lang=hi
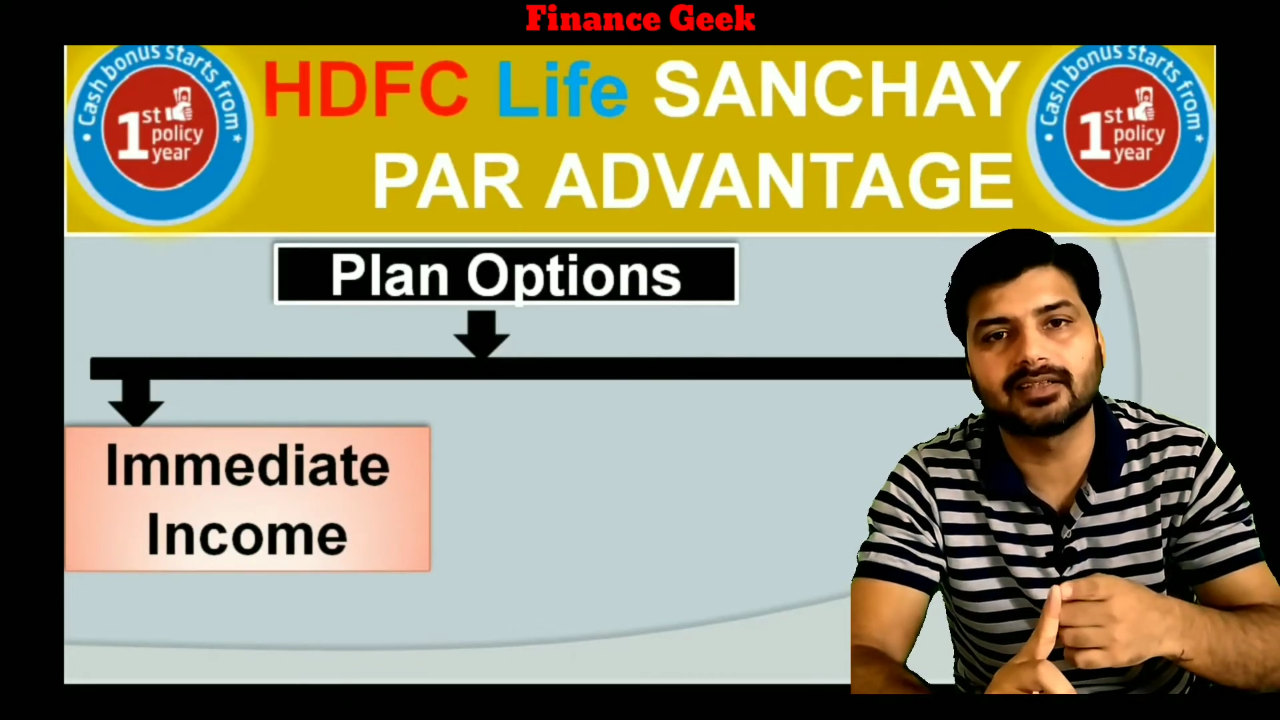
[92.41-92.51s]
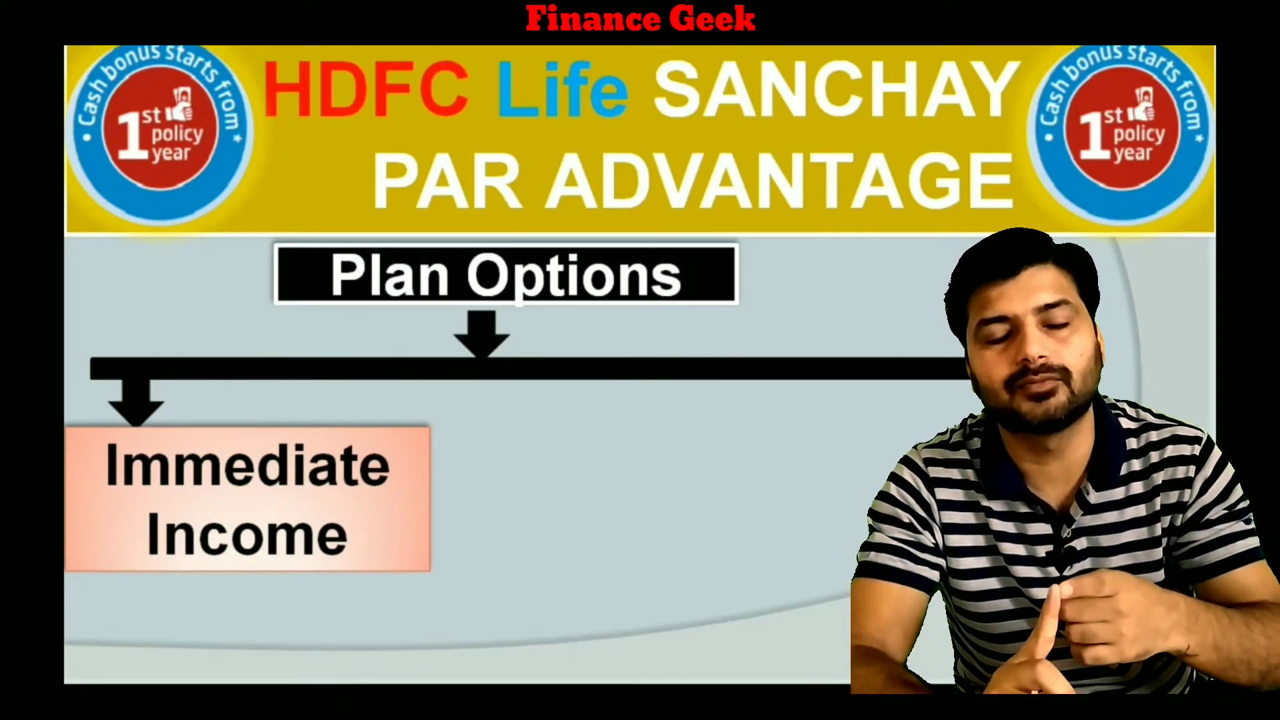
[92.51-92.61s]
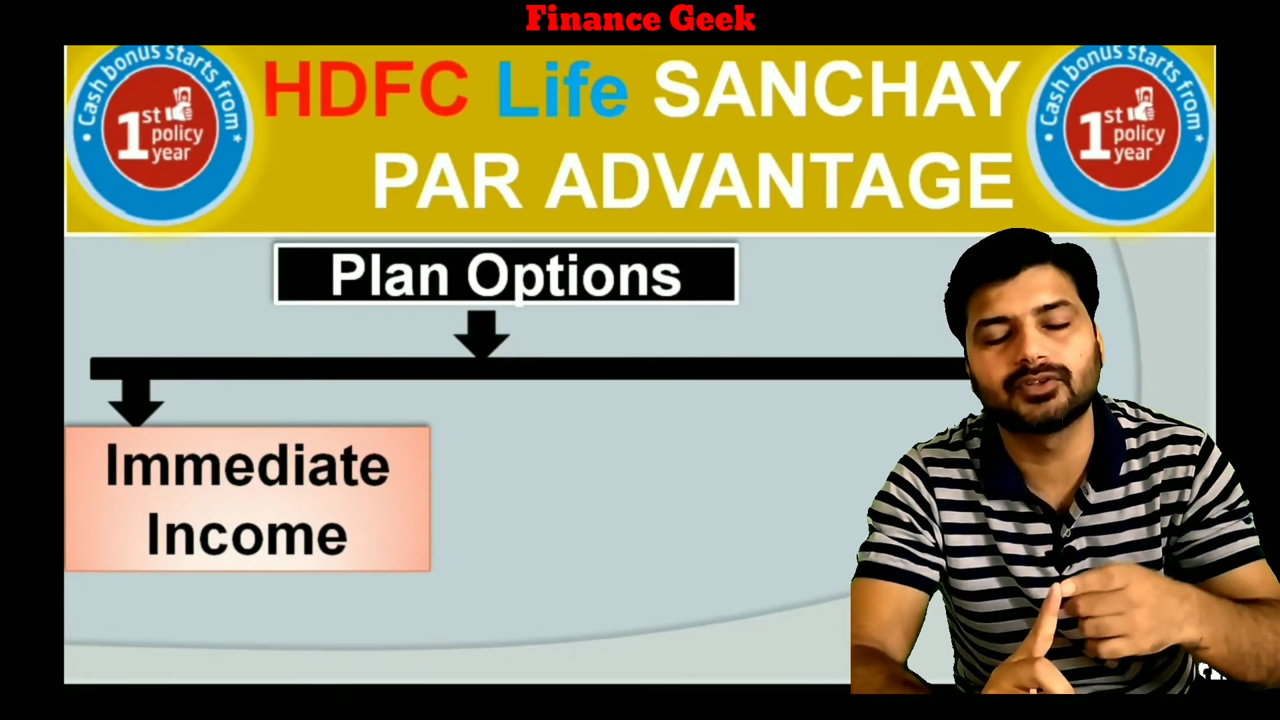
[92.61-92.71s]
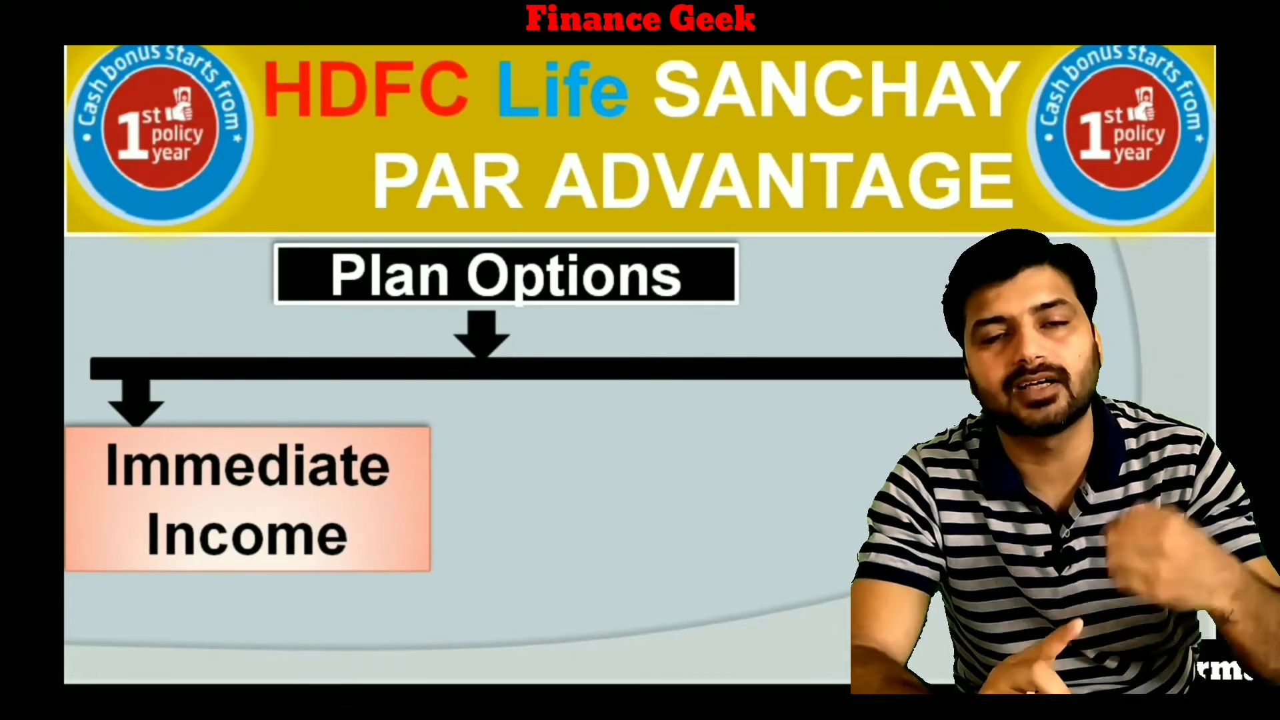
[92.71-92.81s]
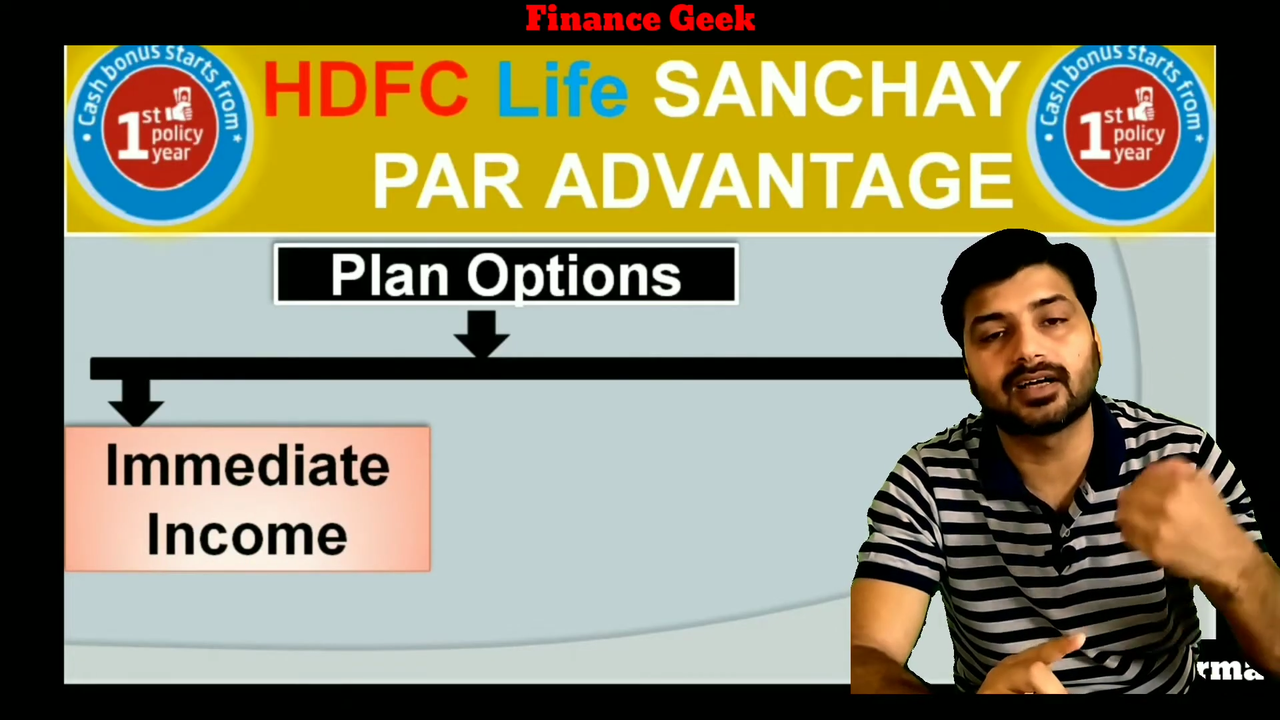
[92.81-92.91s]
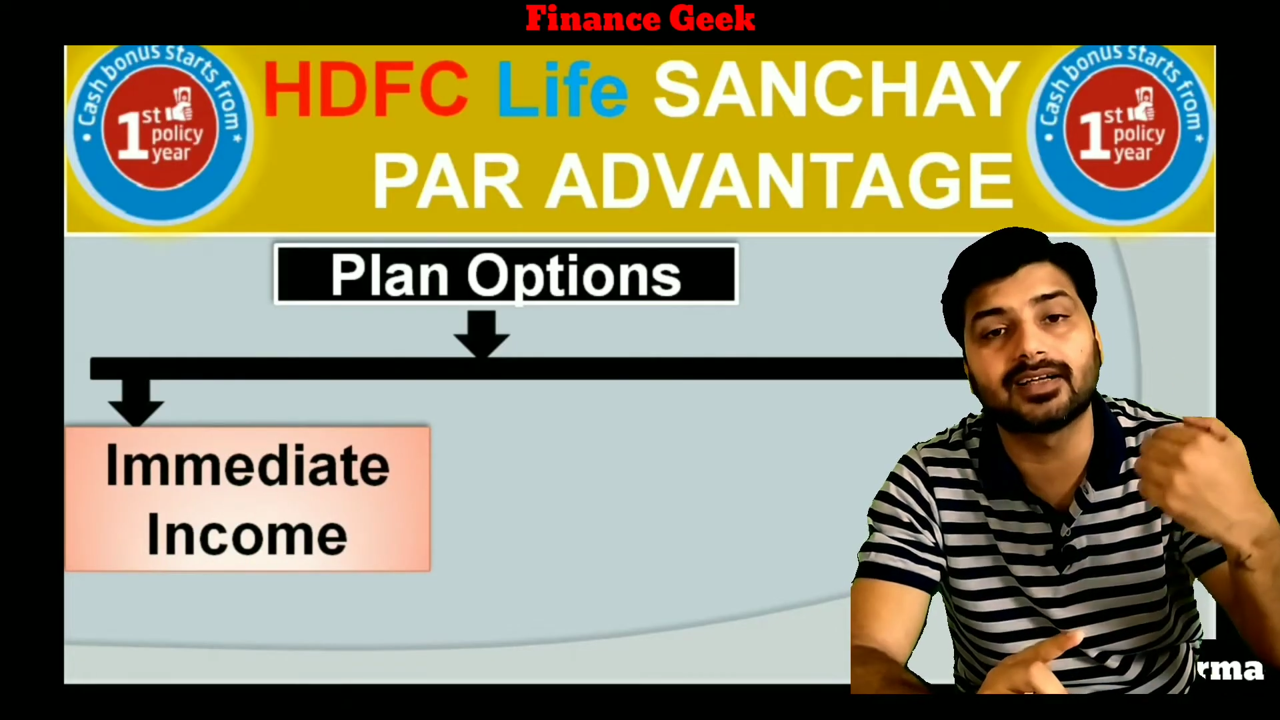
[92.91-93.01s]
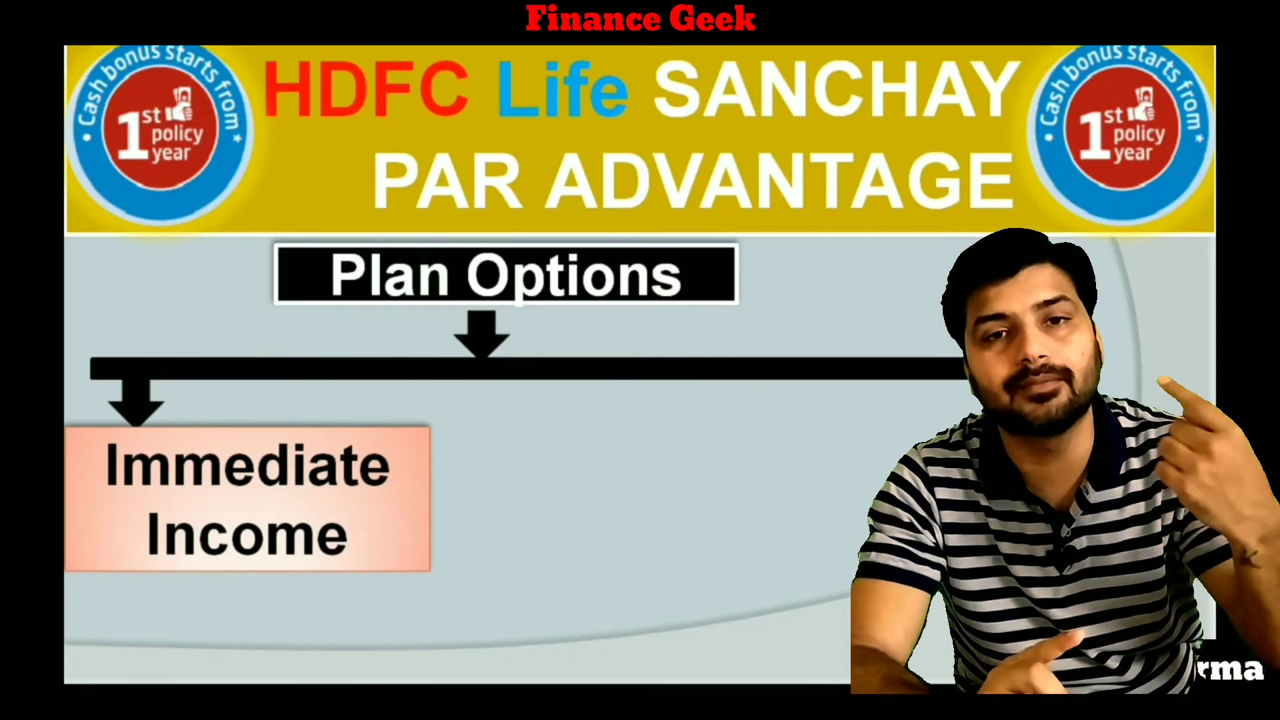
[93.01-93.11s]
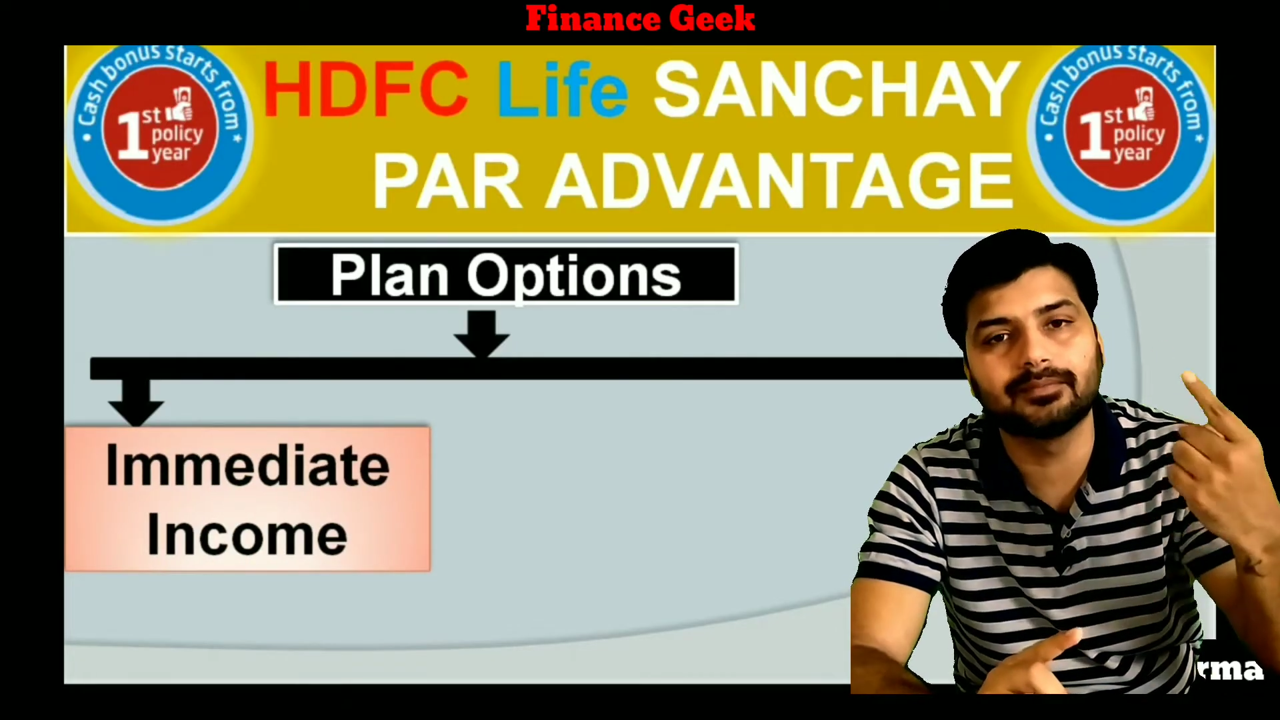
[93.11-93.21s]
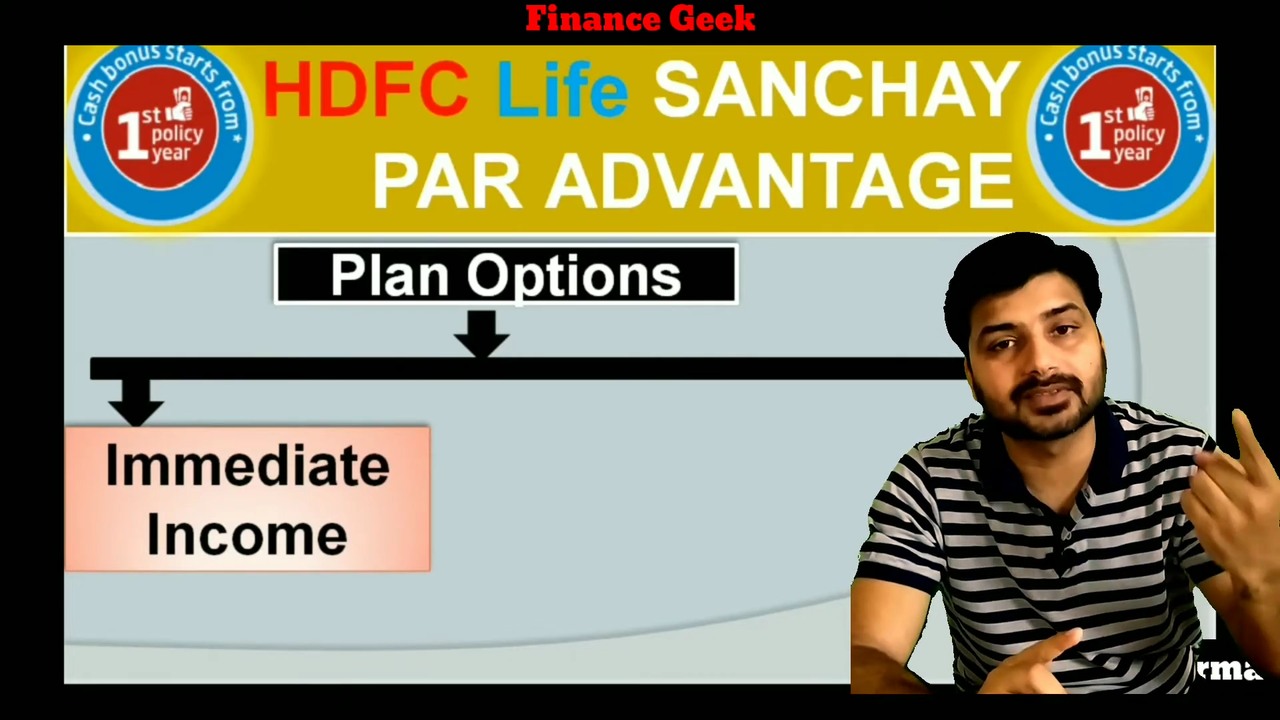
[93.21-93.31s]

कि मुझे अगले